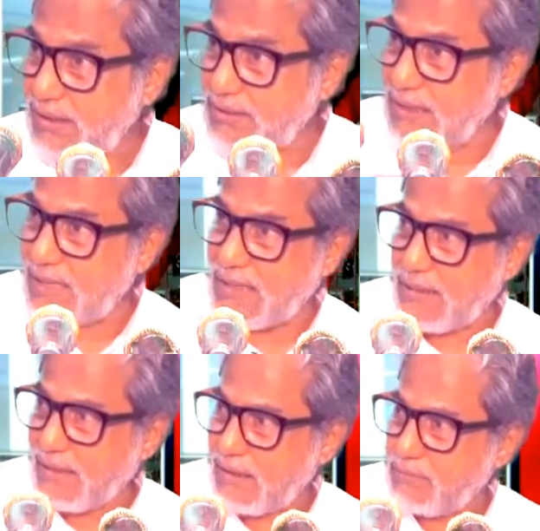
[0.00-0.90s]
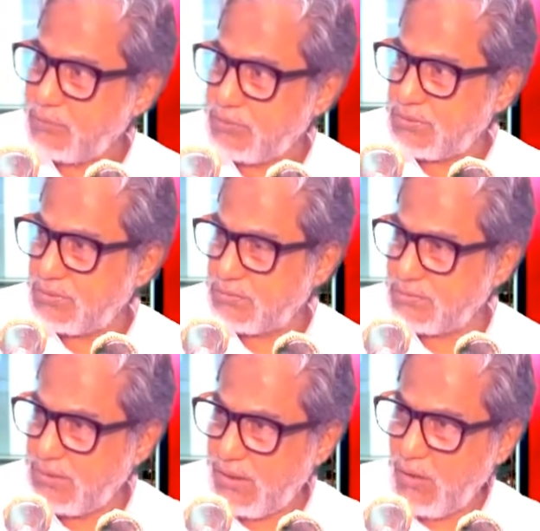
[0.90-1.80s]
ইয়া কানা আবুদ
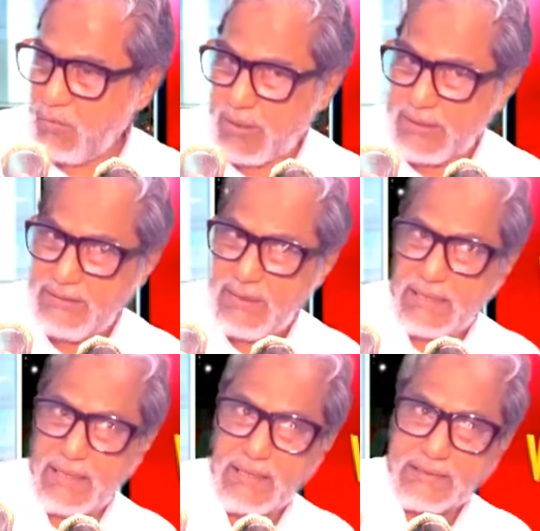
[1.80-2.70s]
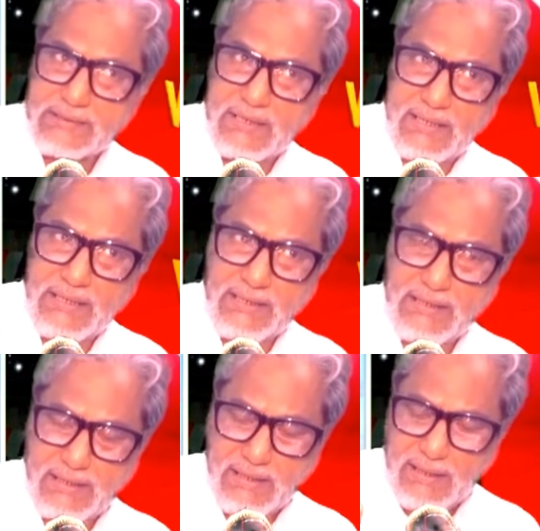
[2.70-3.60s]
ওয়া ইয়া কানাস্তাইন
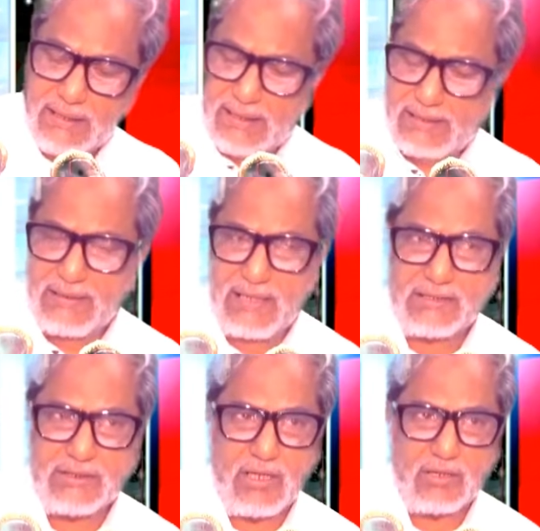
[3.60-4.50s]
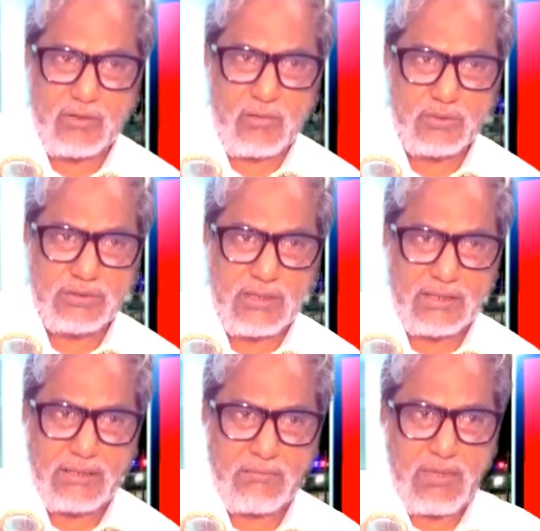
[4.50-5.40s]
এহেদেনা সেরাতুল
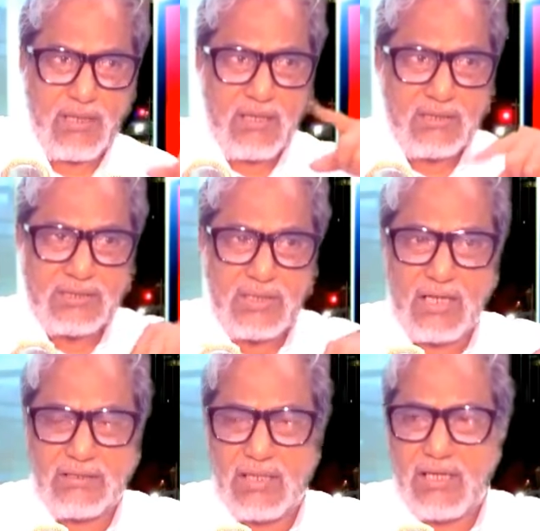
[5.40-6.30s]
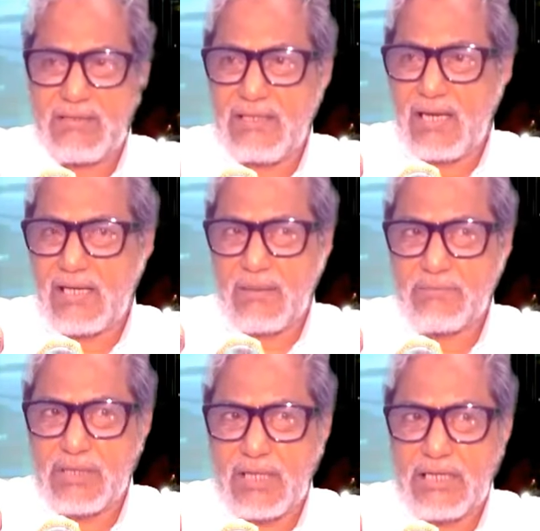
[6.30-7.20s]
মুস্তাকিম সেরাত আল্লাহ দিনা
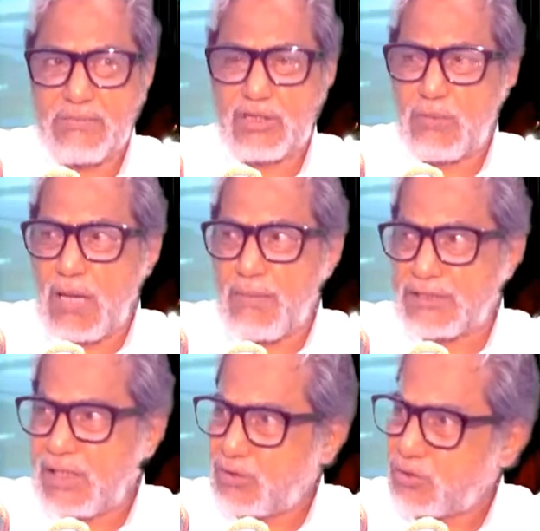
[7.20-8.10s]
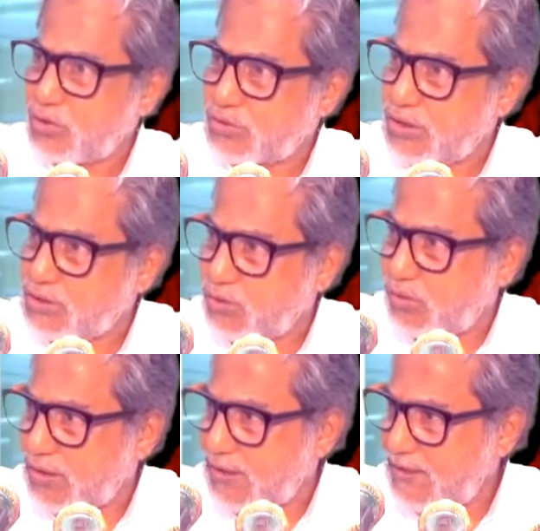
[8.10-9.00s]
নাম আলহিম সব আমার স্বার্থ সংশ্লিষ্ট
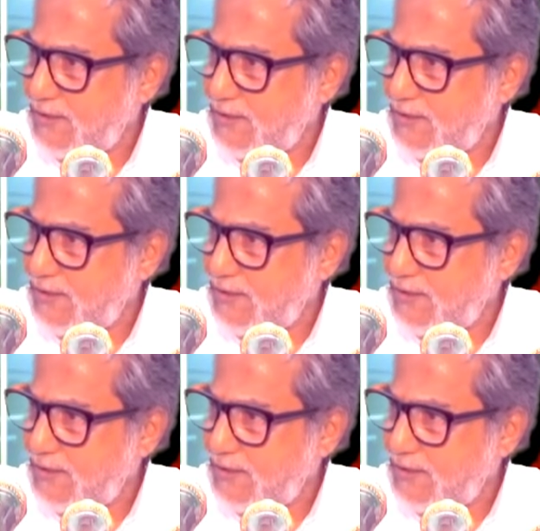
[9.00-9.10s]
কথা